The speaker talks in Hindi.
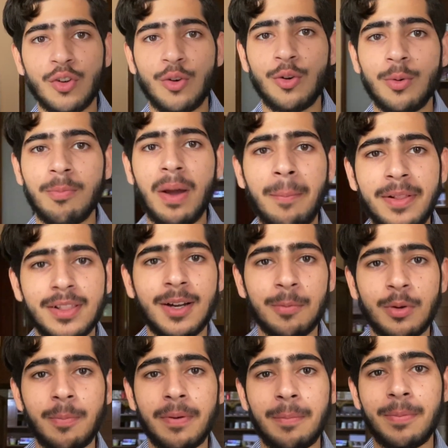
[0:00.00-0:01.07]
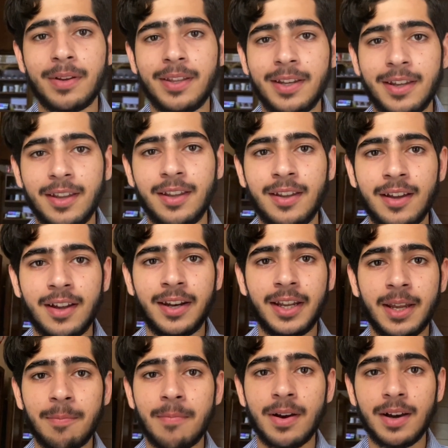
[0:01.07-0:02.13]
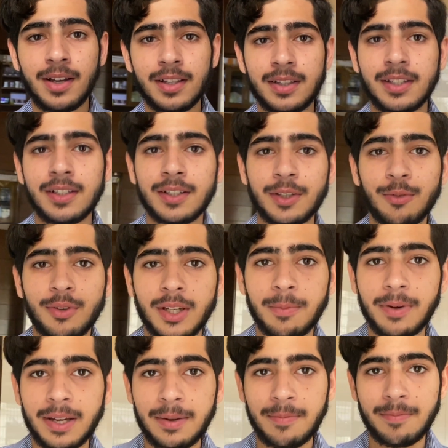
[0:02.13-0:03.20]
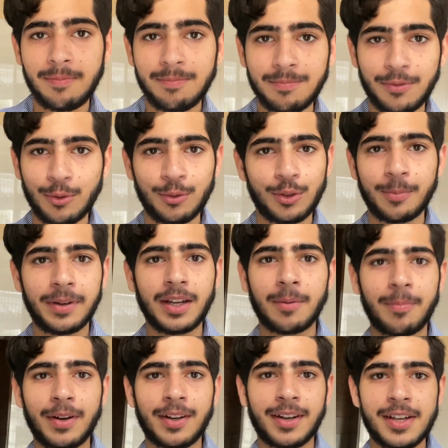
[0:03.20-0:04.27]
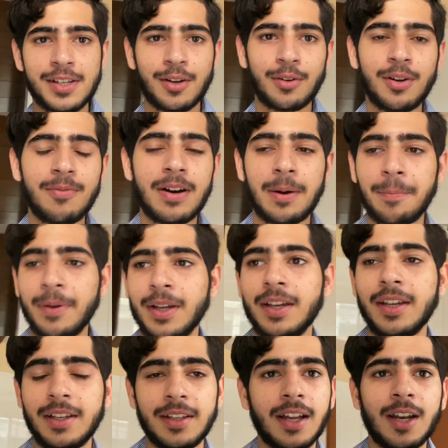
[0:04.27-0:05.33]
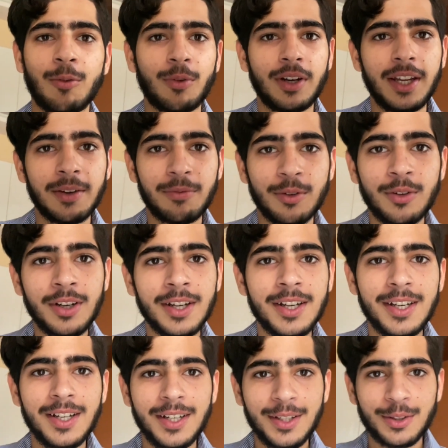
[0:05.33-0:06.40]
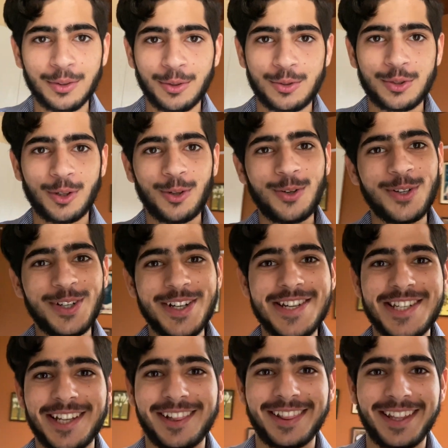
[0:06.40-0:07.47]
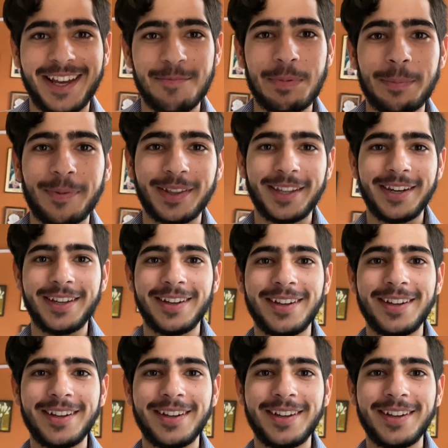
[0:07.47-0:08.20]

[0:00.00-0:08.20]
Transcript: तो मैं मिलता हूँ आपको पेपर दे के आने के बाद क्योंकि भाई फ़ोन तो मैं घर पर रख के जाऊँगा वहाँ पर अलाउड नहीं है फ़ोन तो चलो चलते हैं पेपर देने